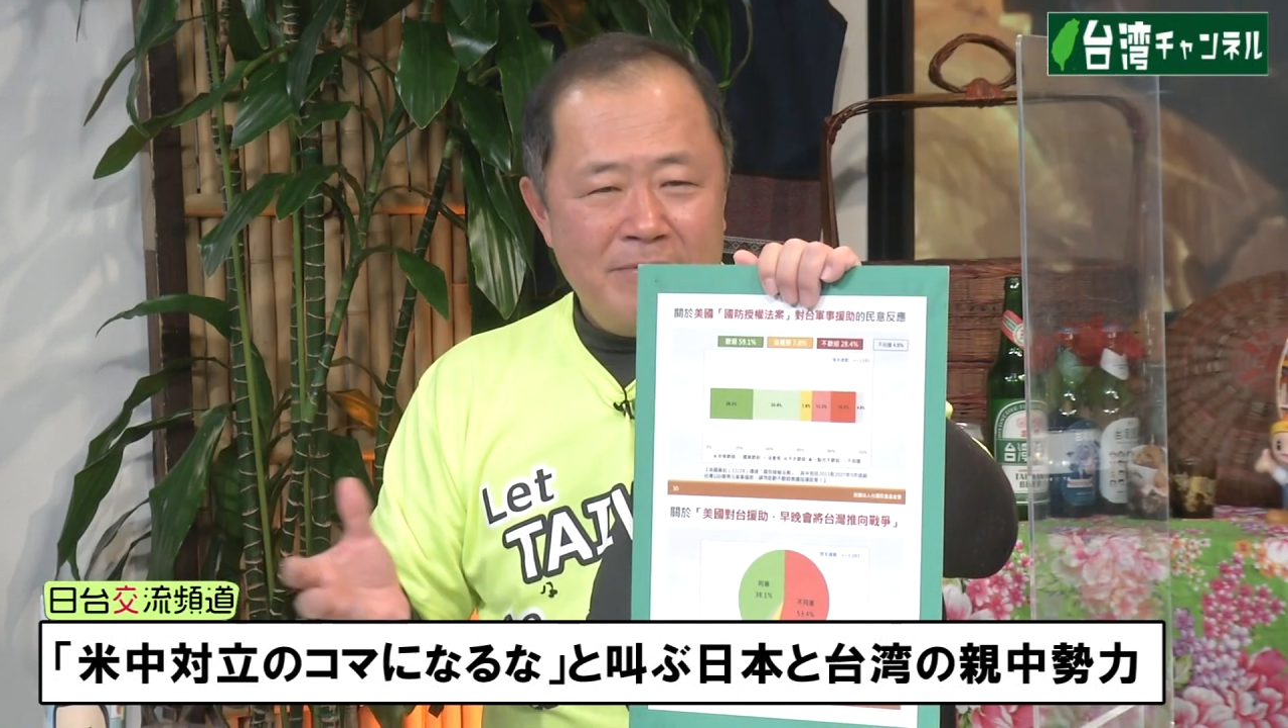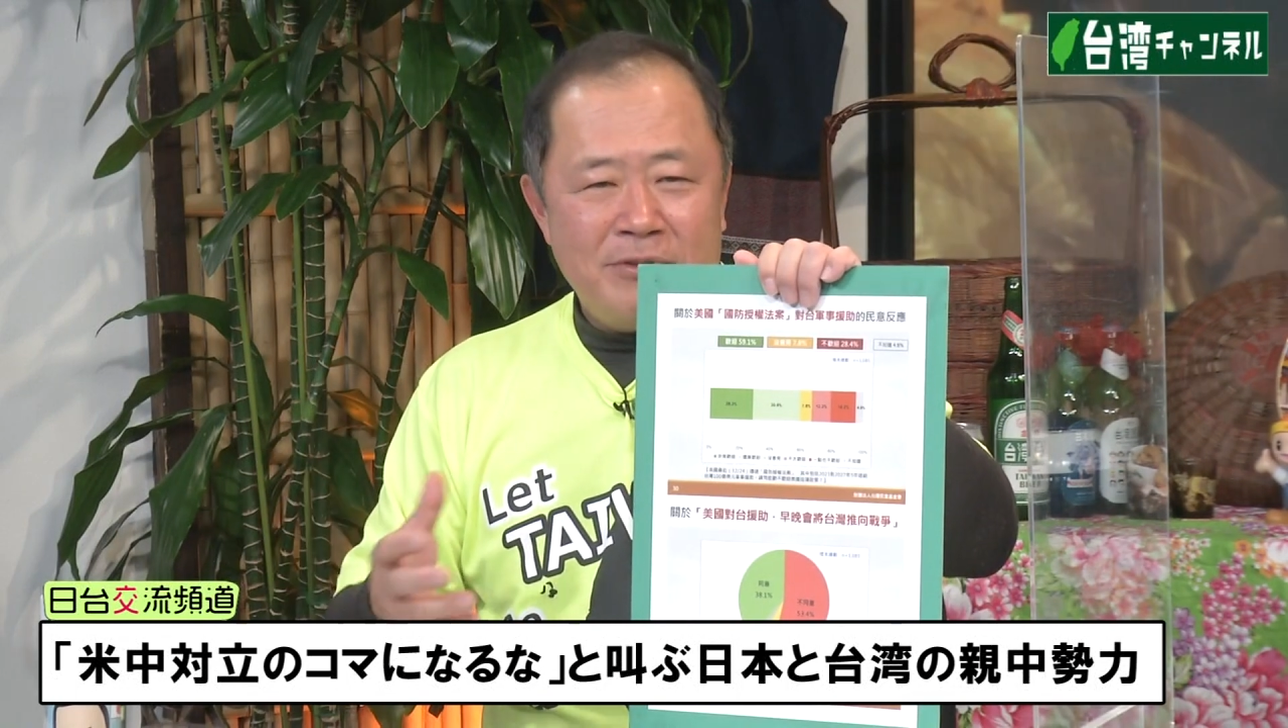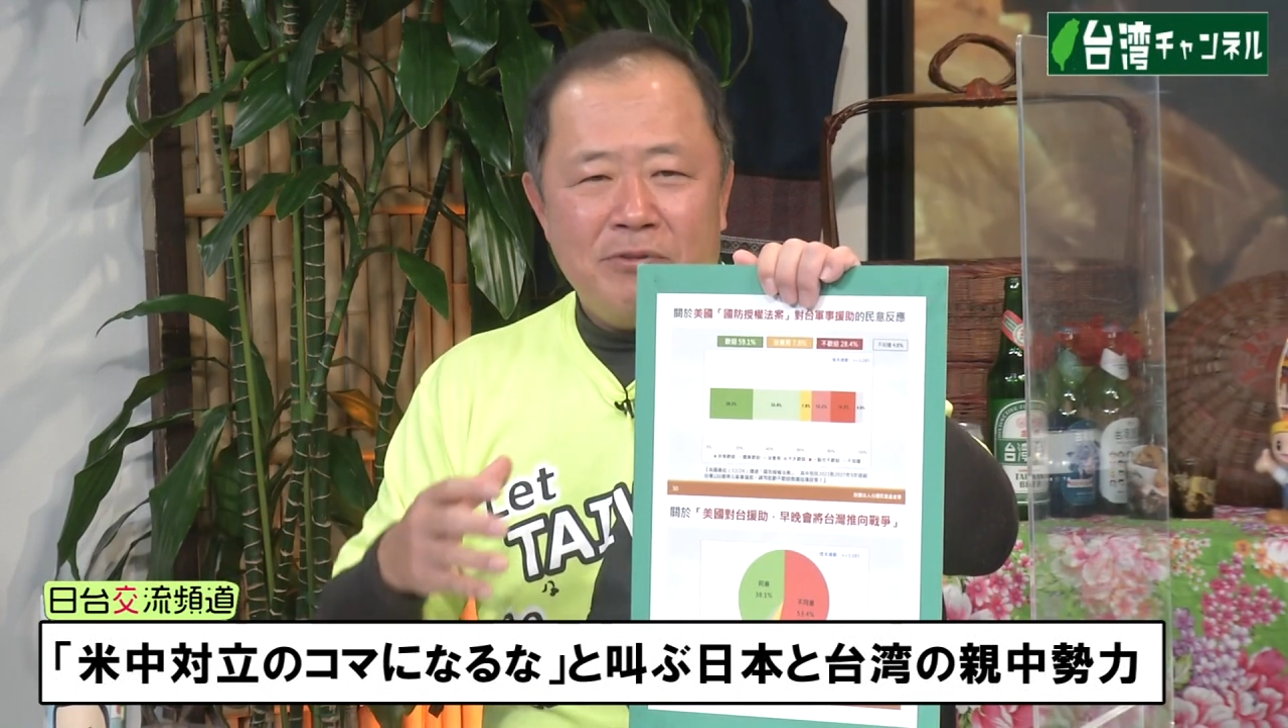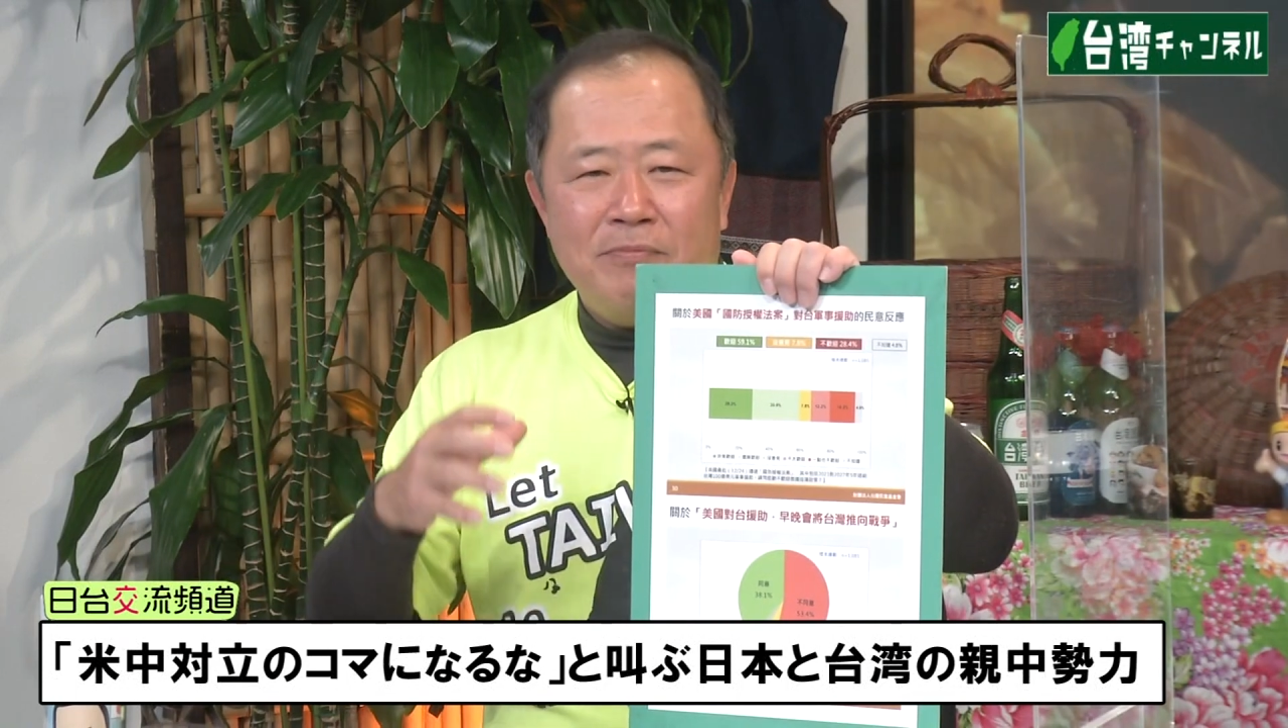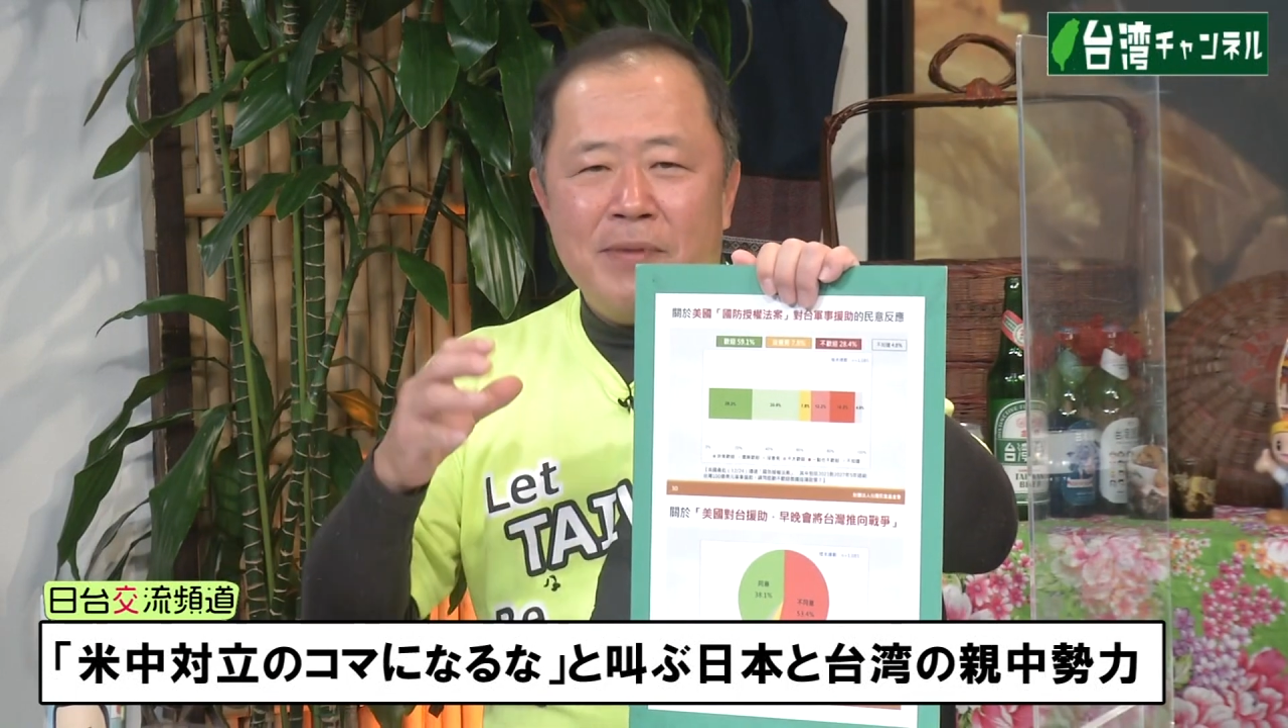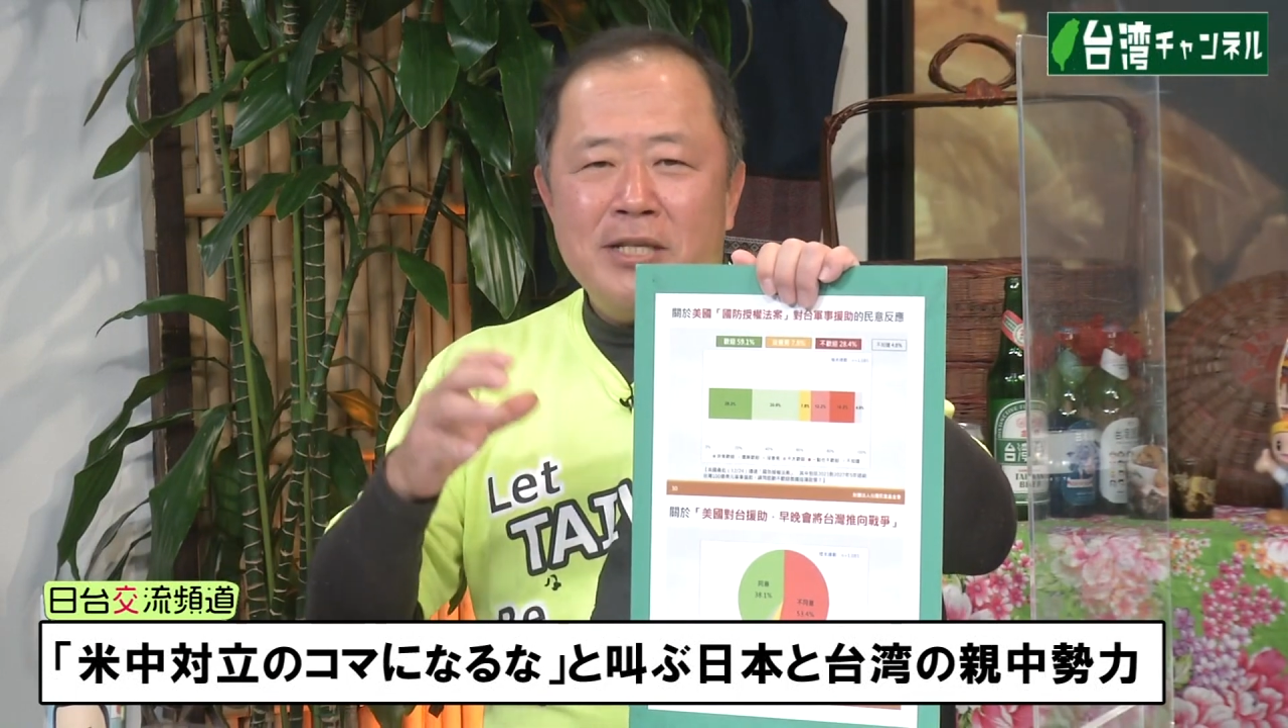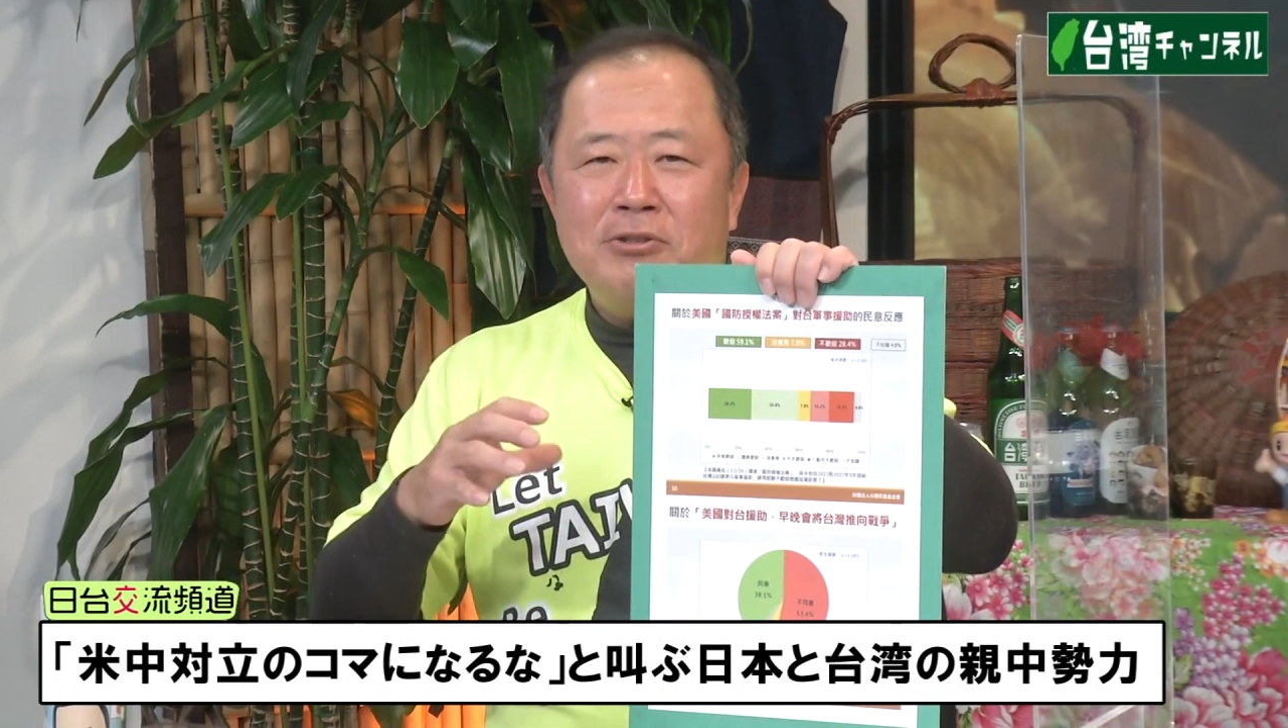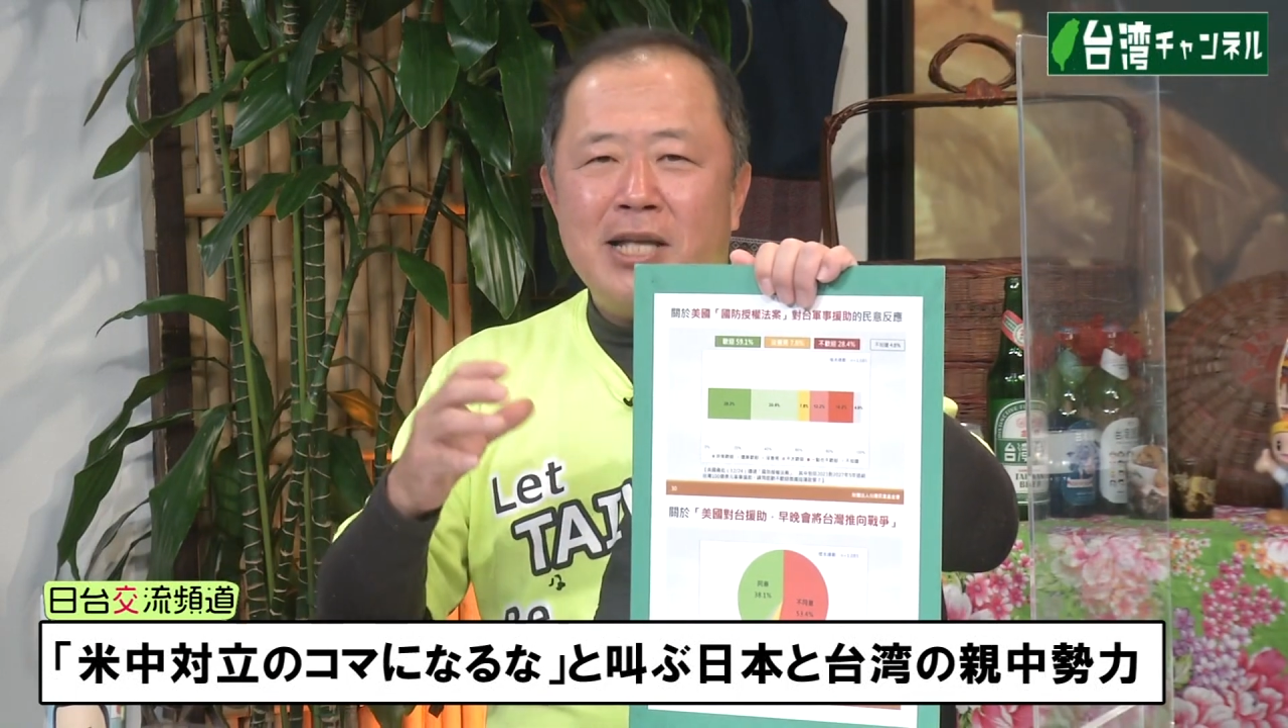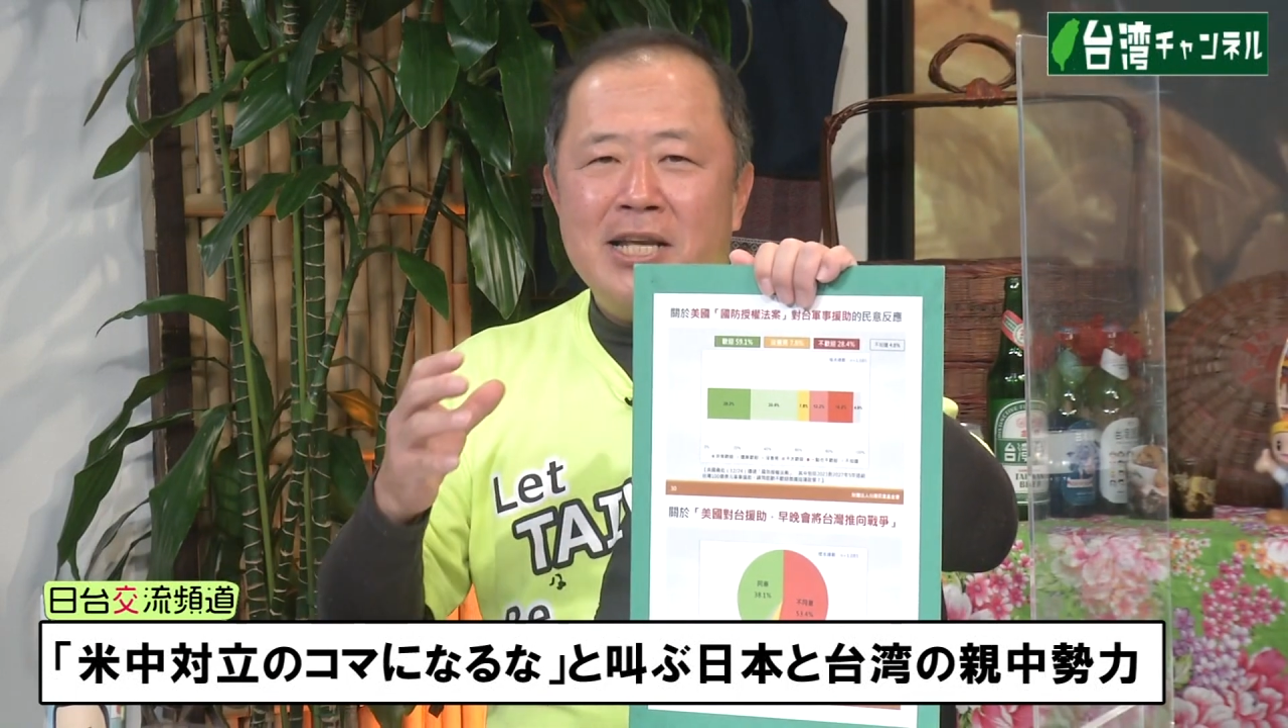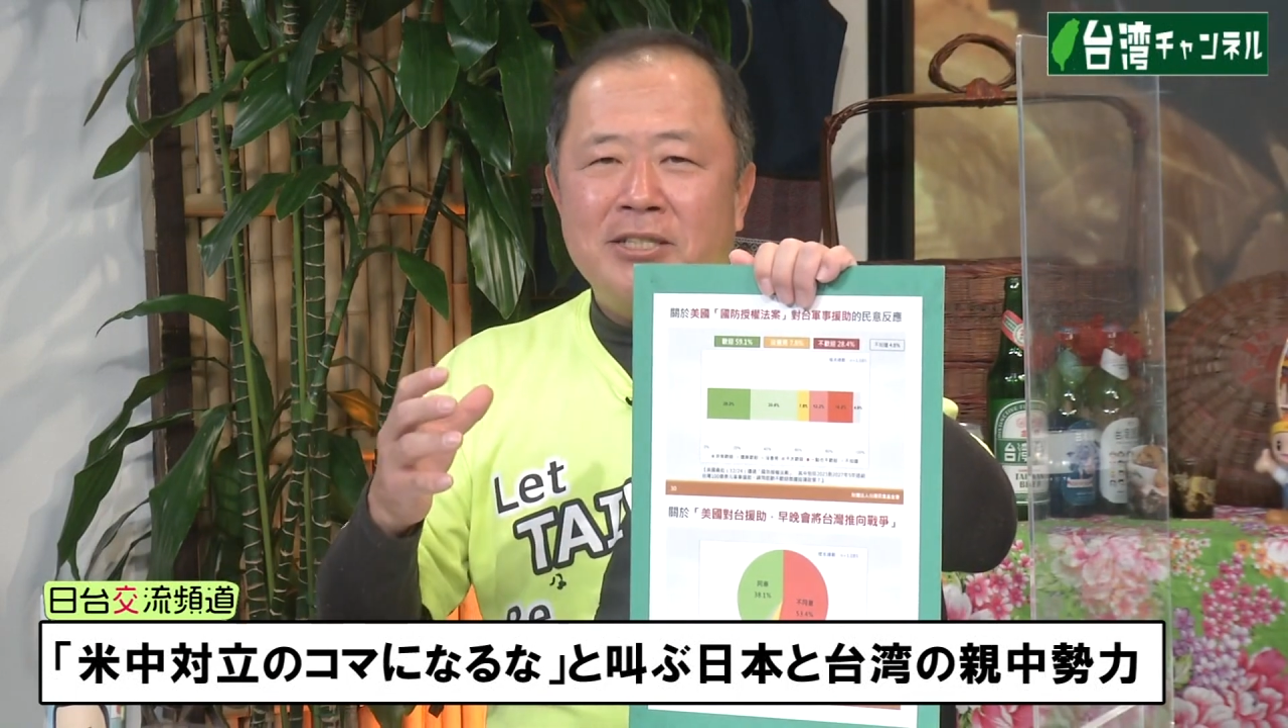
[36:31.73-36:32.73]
その米中対